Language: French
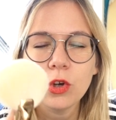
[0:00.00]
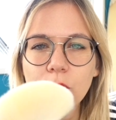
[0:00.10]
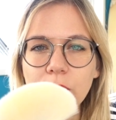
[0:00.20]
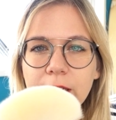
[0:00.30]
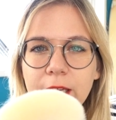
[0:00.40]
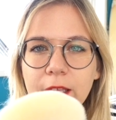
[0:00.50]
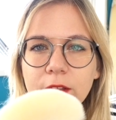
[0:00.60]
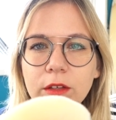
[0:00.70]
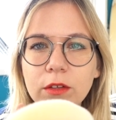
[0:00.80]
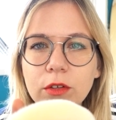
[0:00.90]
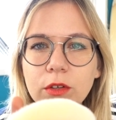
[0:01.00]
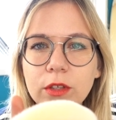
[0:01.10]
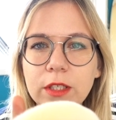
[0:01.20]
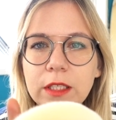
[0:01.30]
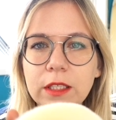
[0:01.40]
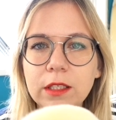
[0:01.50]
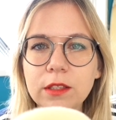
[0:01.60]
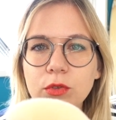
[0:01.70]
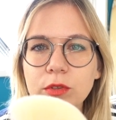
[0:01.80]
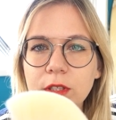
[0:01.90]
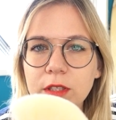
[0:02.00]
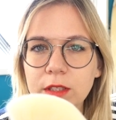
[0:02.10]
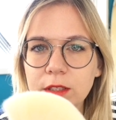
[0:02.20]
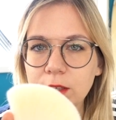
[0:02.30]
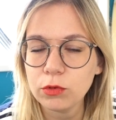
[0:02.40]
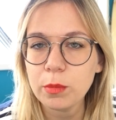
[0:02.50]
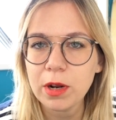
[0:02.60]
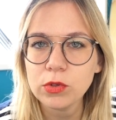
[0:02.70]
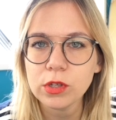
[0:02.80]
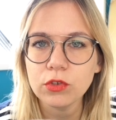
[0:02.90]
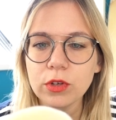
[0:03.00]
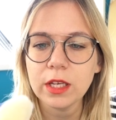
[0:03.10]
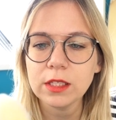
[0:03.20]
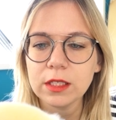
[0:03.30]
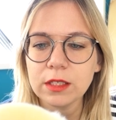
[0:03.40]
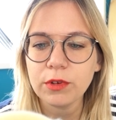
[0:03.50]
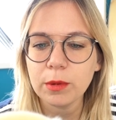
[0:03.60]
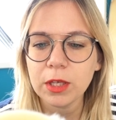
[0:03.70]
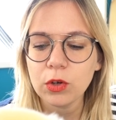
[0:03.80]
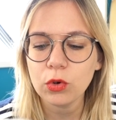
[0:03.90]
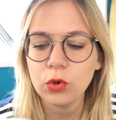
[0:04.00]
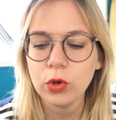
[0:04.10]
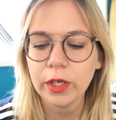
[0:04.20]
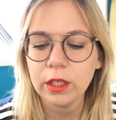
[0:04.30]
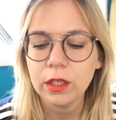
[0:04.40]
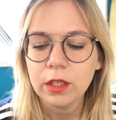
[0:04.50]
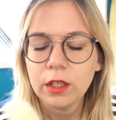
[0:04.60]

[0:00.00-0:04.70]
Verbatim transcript: coréenne euh, qui, se, qui développe à Los Angeles et qui fabrique en Corée.